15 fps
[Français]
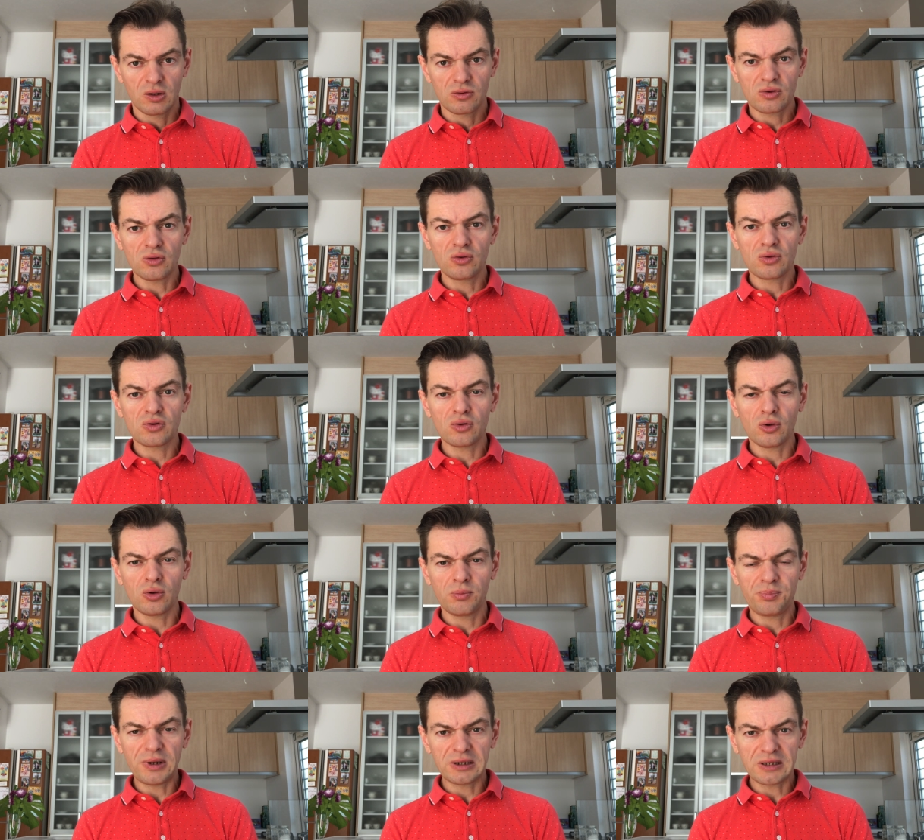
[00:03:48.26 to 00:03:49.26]
Ce ne
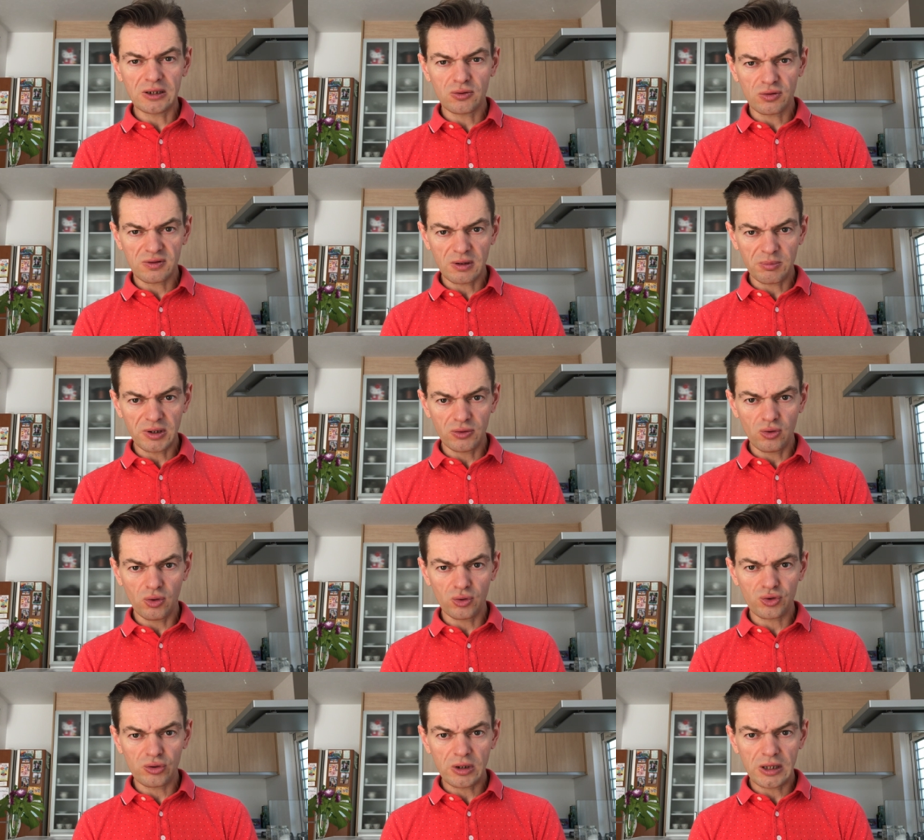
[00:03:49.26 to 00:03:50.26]
seront pas quelques semblants de
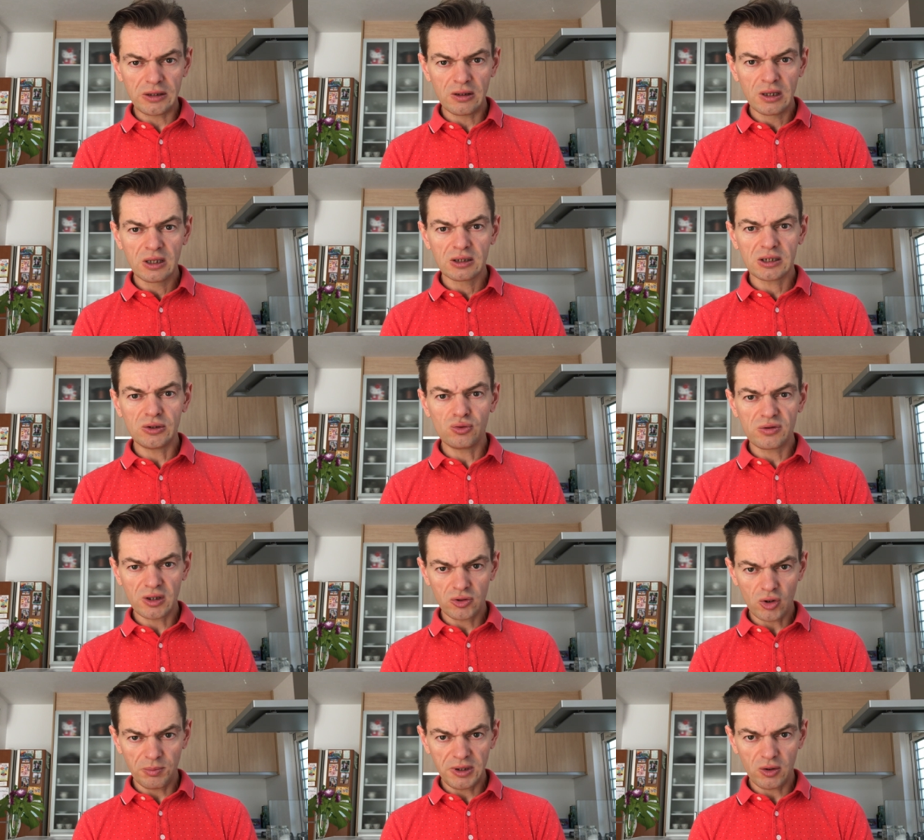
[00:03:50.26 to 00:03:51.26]
reculade qui nous
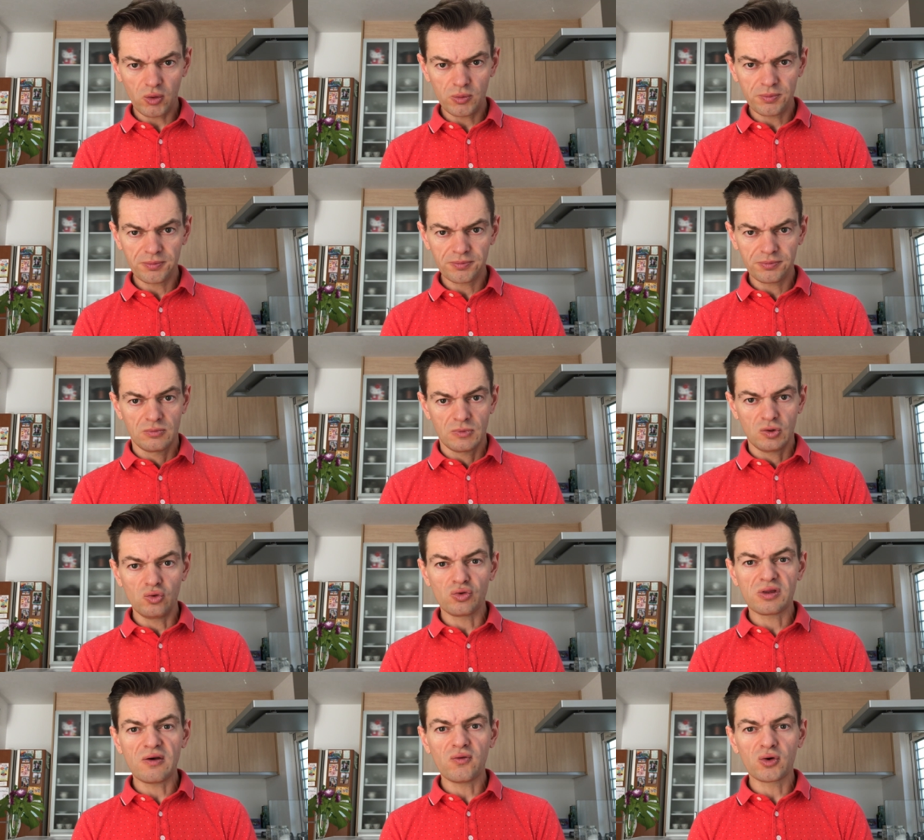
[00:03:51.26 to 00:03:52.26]
endormiront. Nous
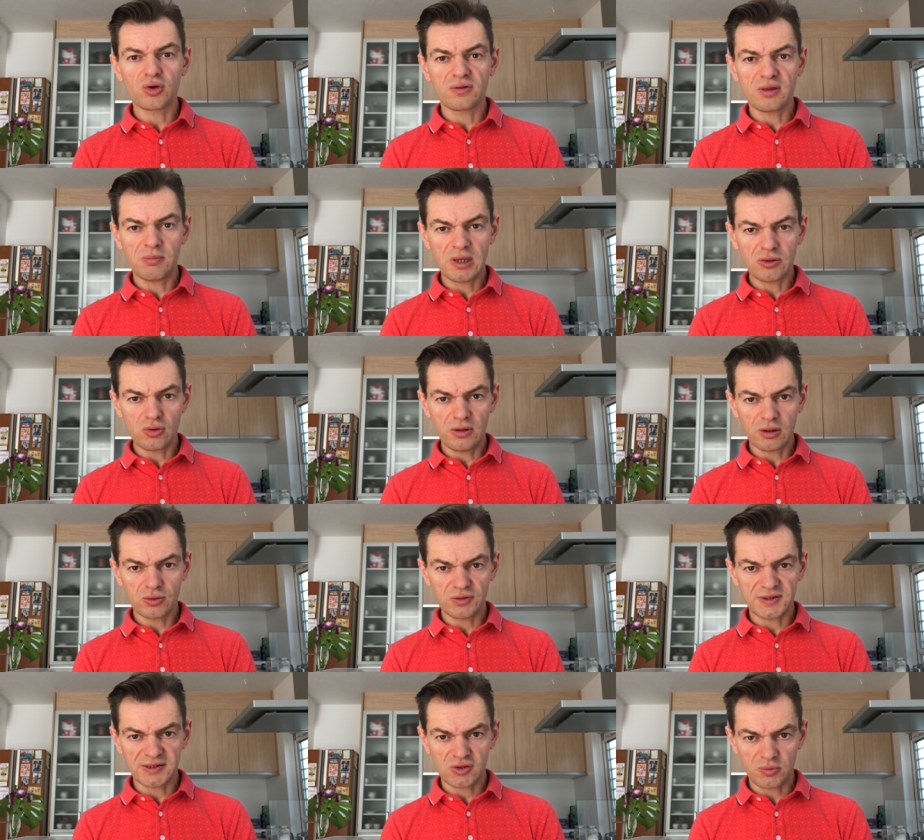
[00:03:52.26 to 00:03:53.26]
savons que c'est maintenant
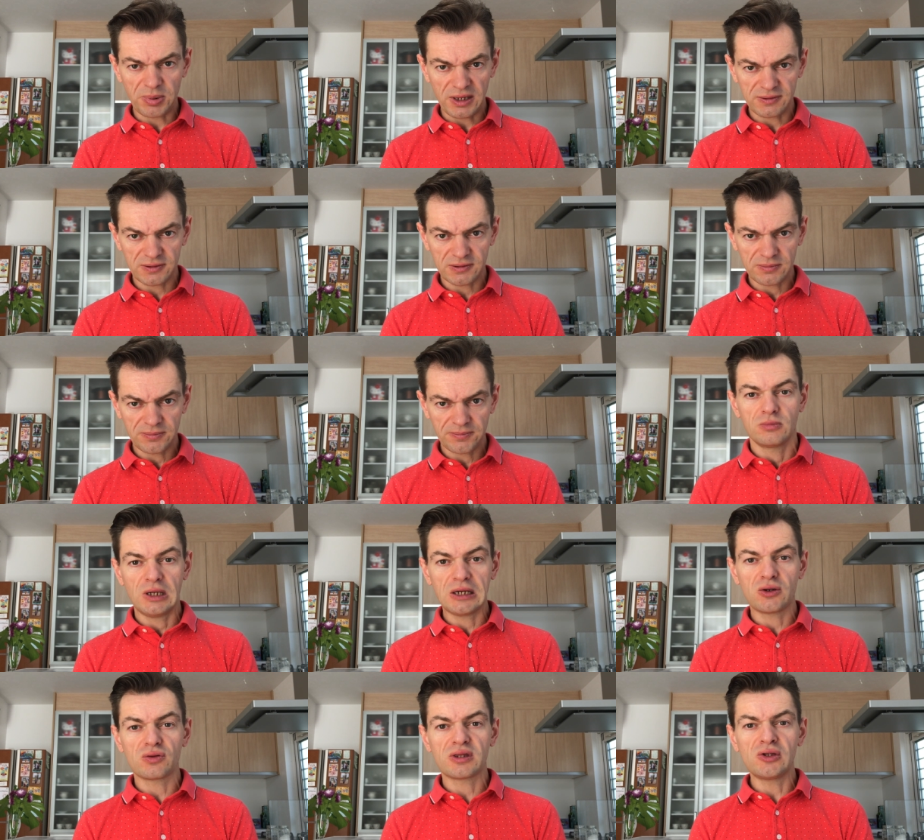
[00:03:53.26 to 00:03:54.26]
que ça se passe,
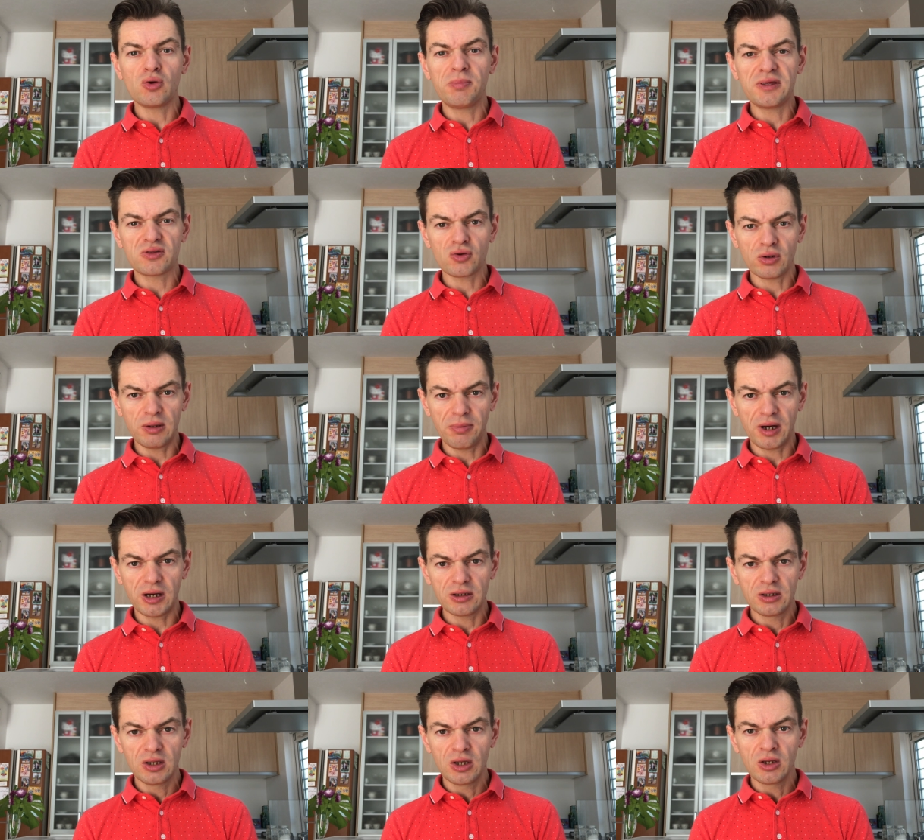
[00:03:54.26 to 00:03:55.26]
et que si nous baissions les
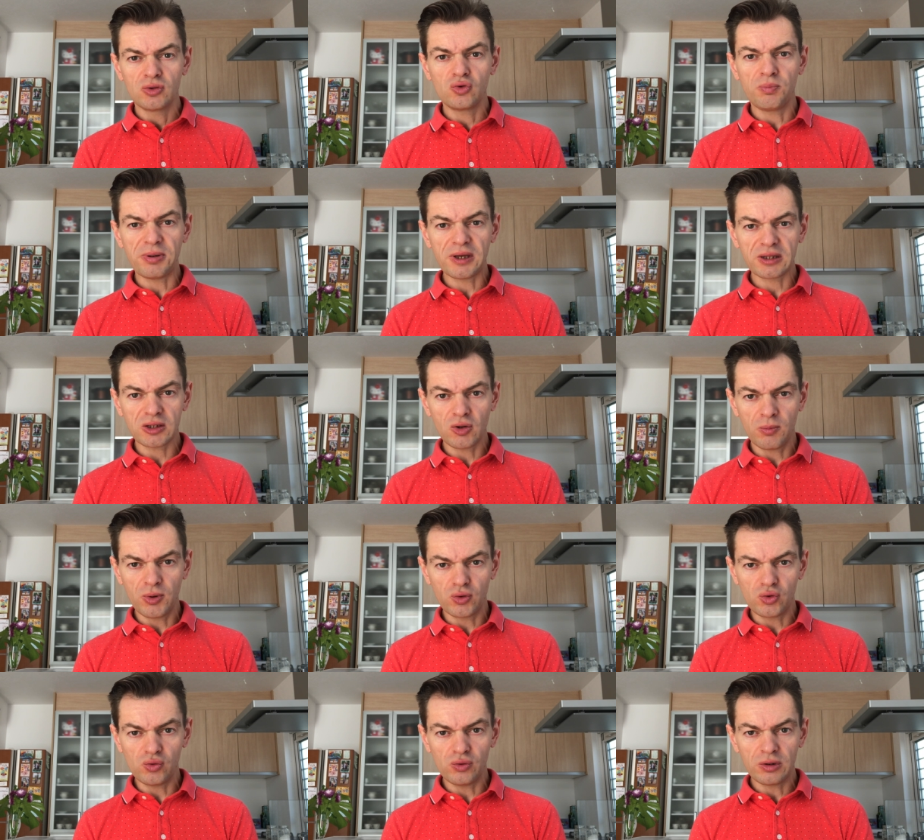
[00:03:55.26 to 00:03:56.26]
bras, nous perdrions
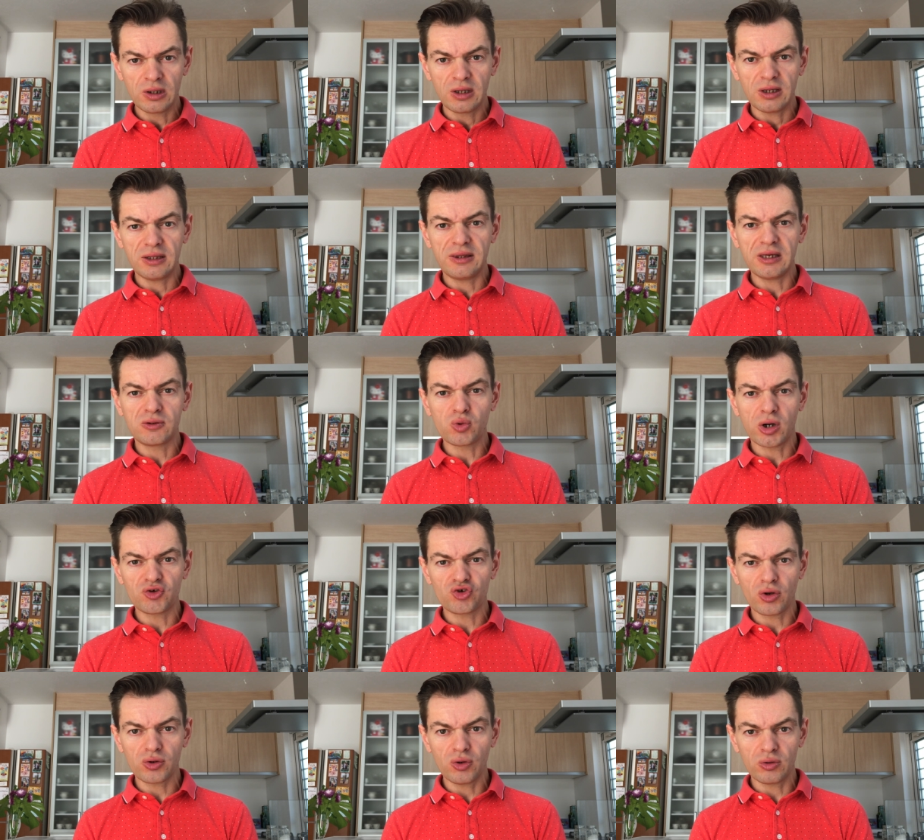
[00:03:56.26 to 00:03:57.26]
beaucoup et
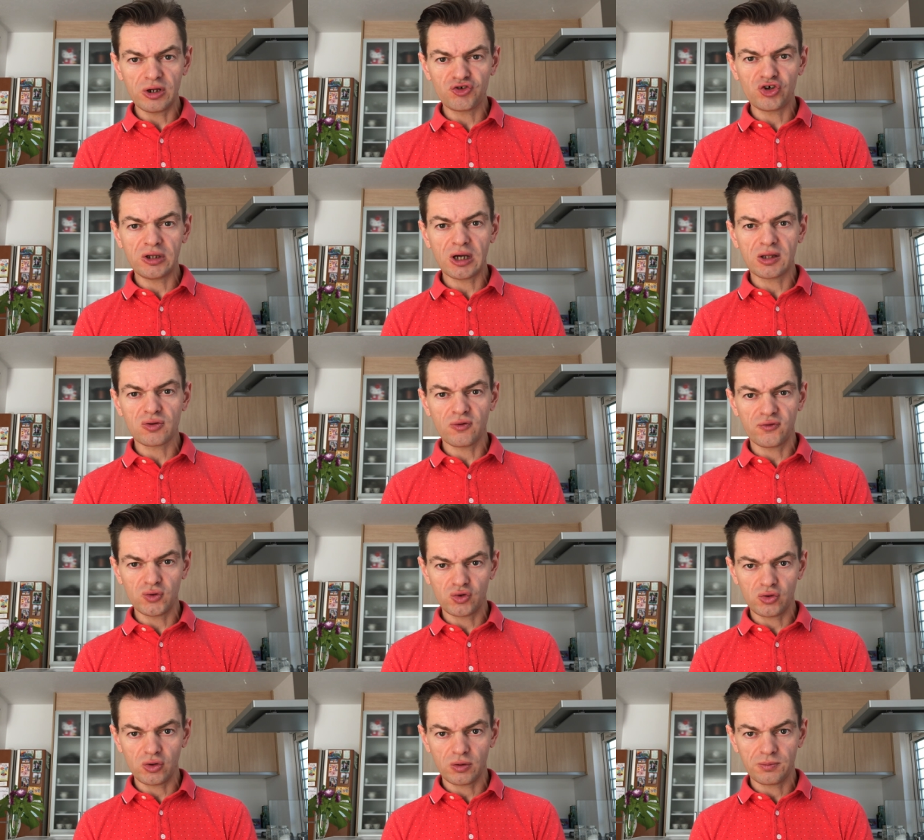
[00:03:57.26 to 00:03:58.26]
découragerions les générations
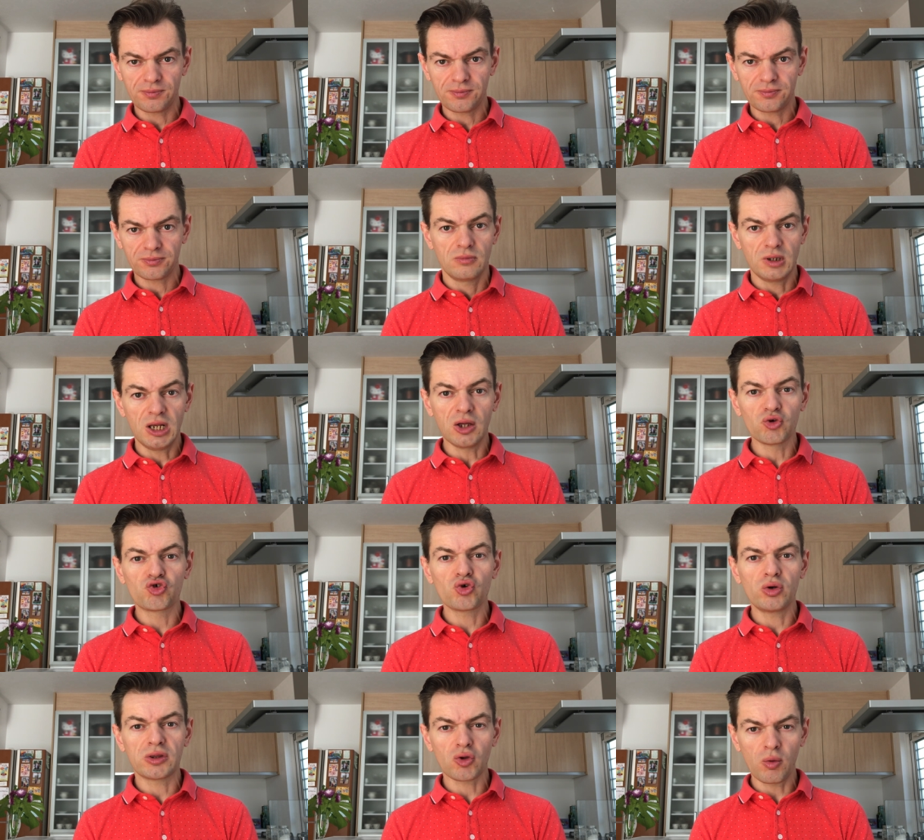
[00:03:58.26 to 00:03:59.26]
futures.
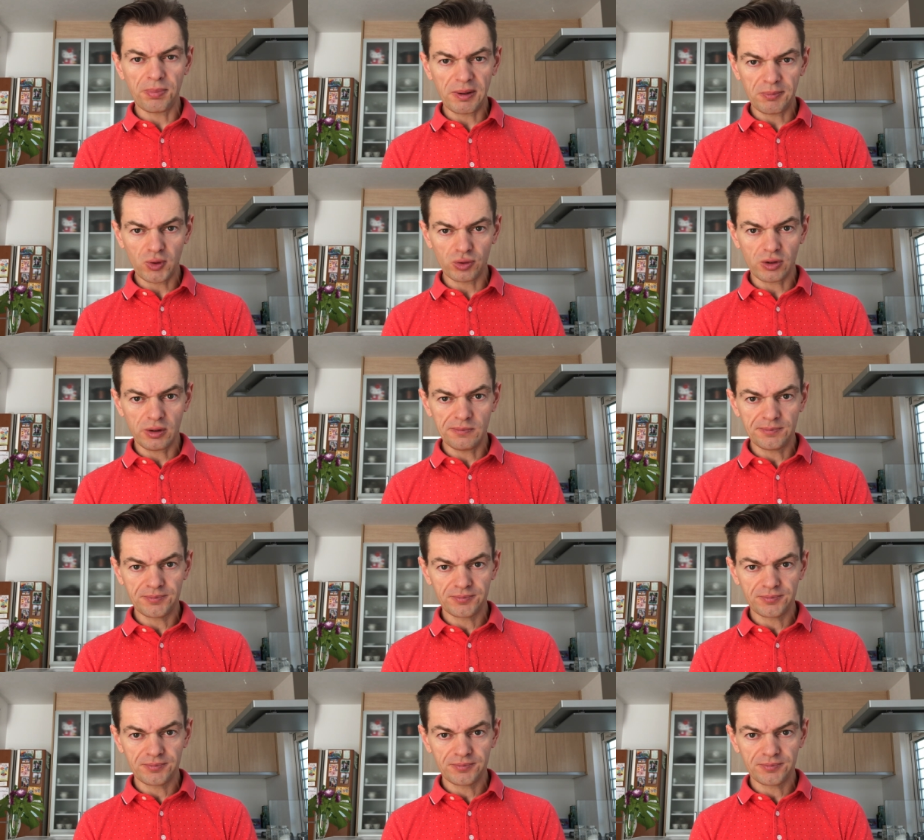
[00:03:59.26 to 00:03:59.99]
L'enjeu est trop important.